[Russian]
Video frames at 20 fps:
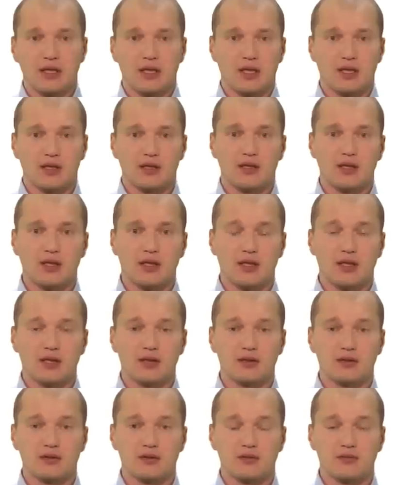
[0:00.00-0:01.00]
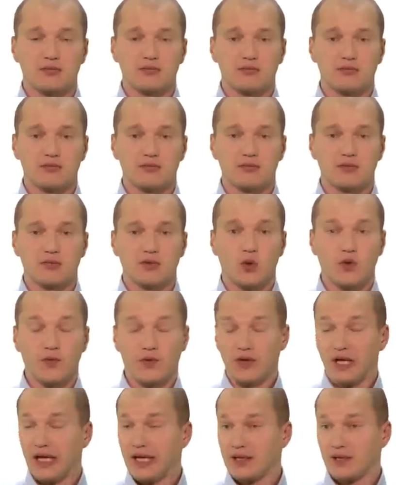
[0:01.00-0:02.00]
Когда
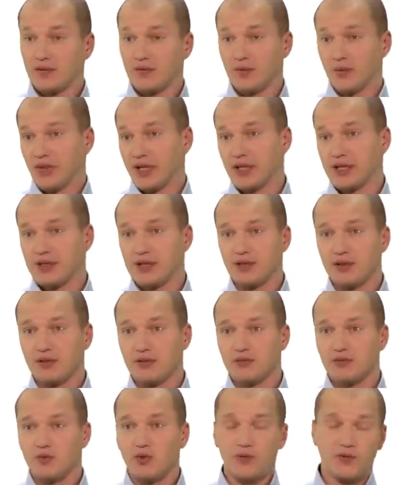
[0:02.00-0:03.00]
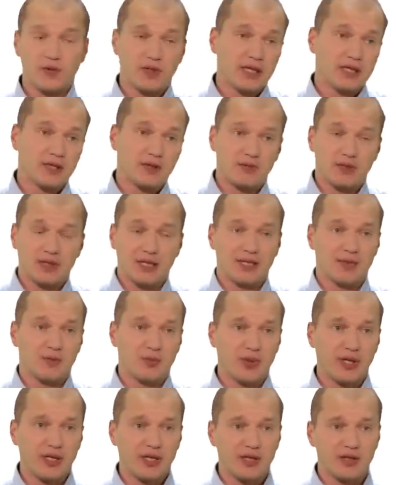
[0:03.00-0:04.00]
офлайновый магазин, офлайновая
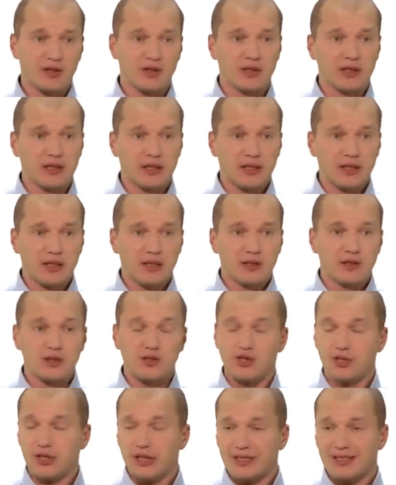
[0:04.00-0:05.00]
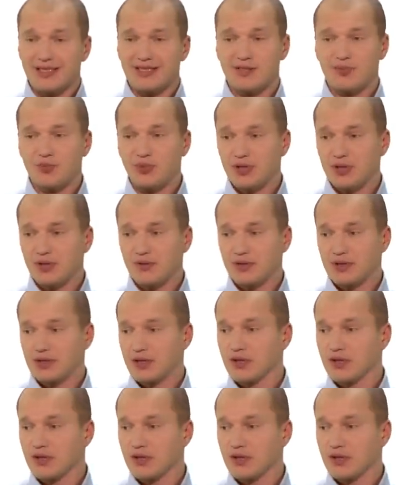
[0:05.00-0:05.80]
компания начинает испытывать